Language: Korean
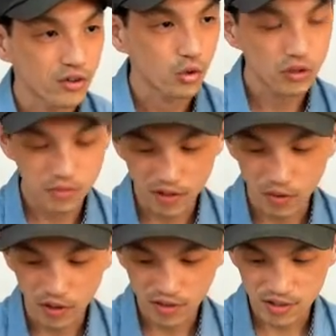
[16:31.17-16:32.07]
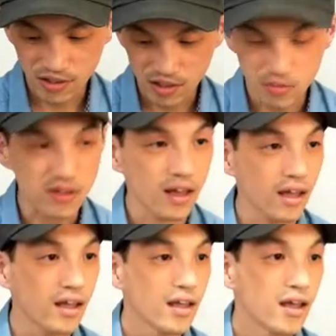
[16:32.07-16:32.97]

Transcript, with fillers: 54와 72의